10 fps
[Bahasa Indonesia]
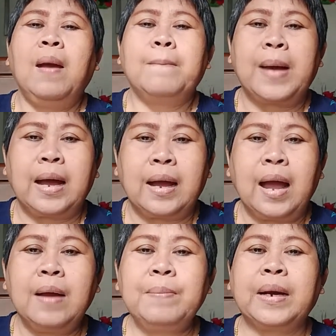
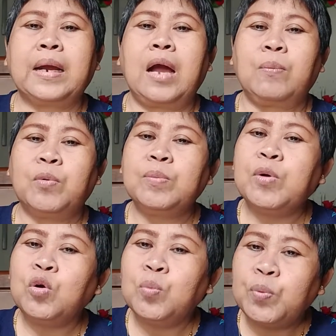Maka mereka pun
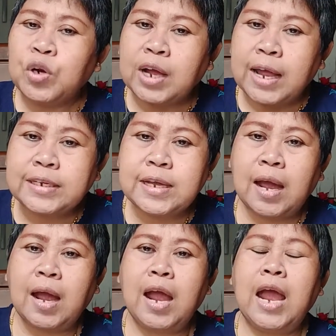
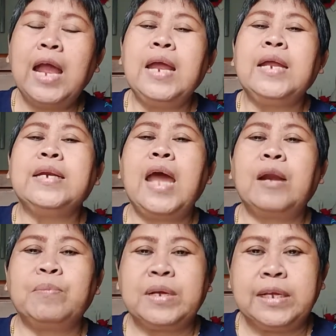mengumpulkannya
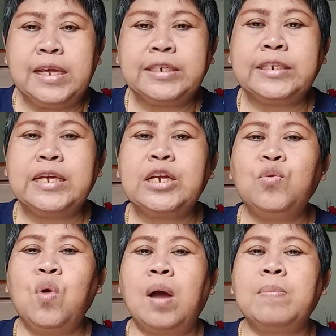dan mengisi
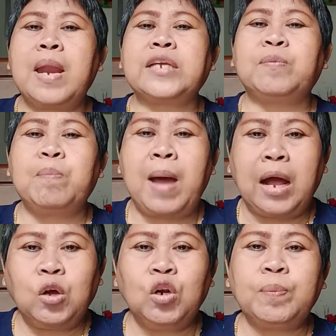dua belas
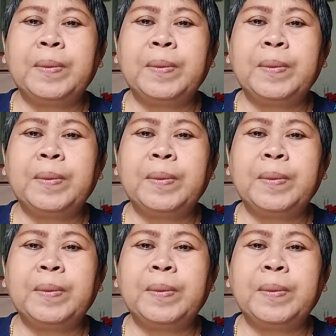bakul